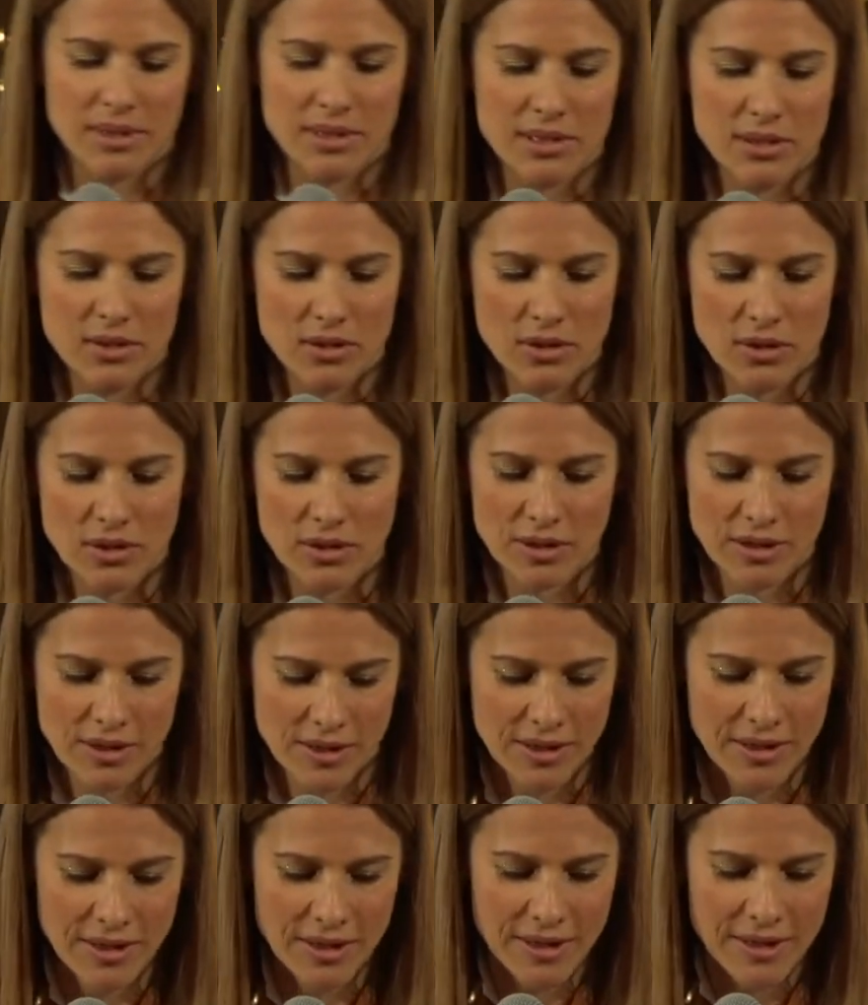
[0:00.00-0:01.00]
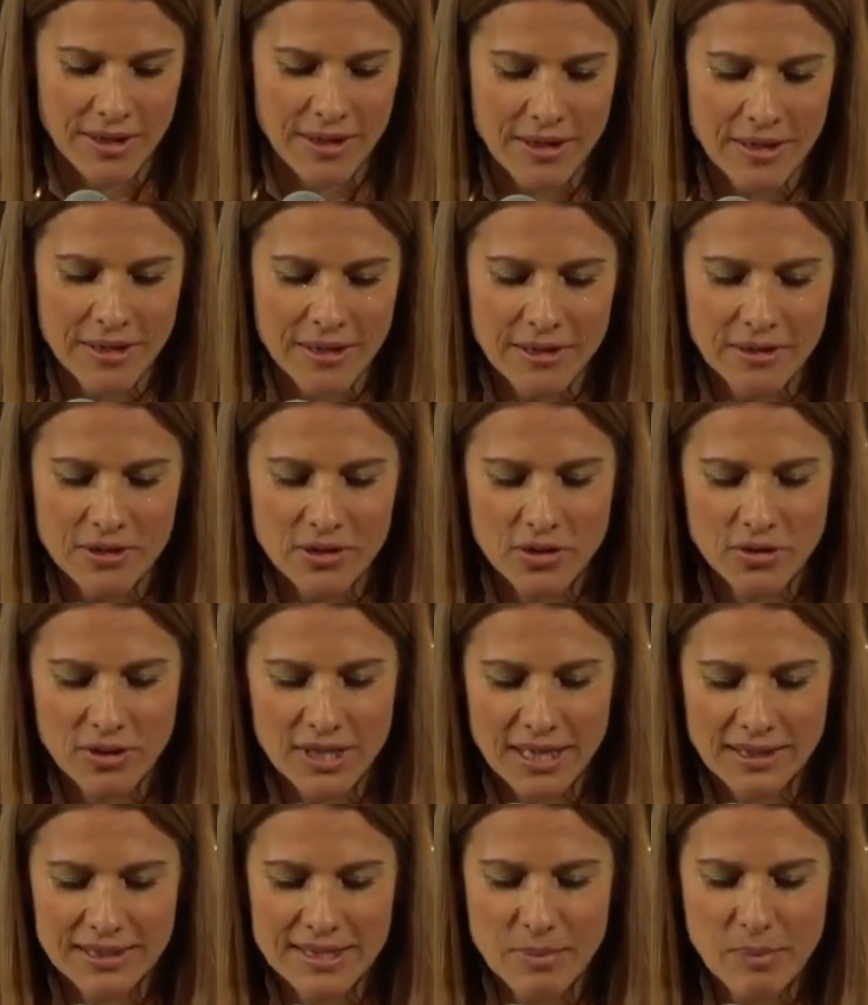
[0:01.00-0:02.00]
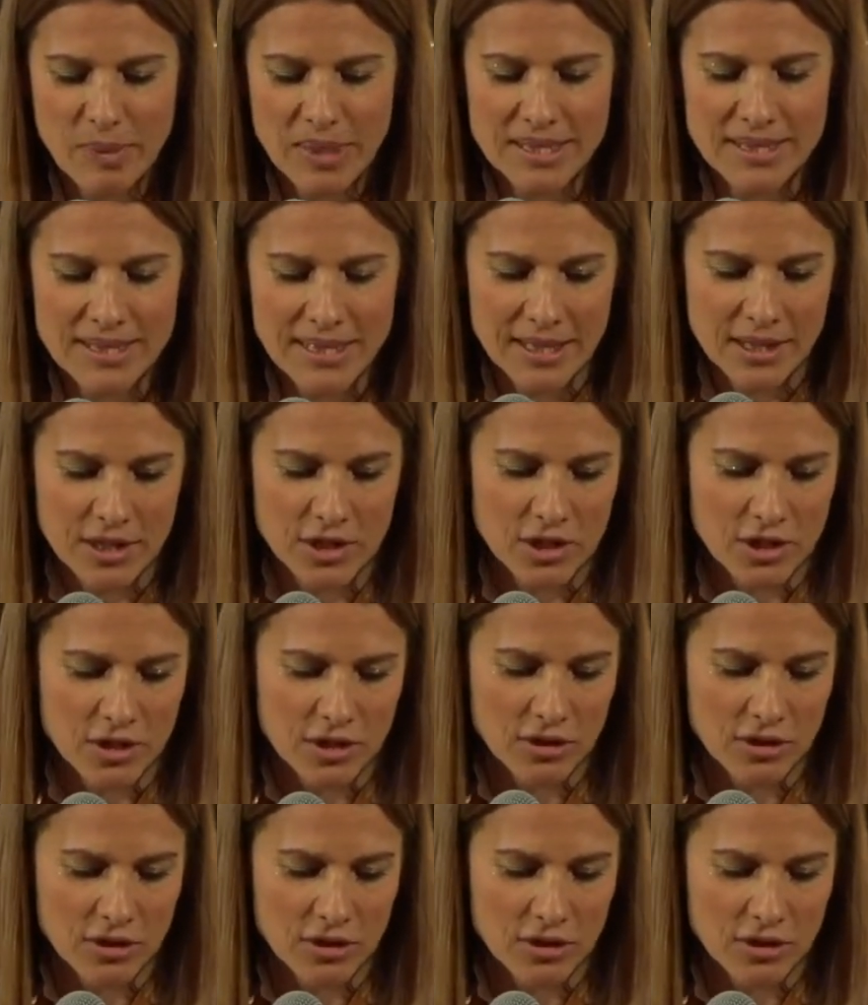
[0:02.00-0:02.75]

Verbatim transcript: ce, ce dernier passage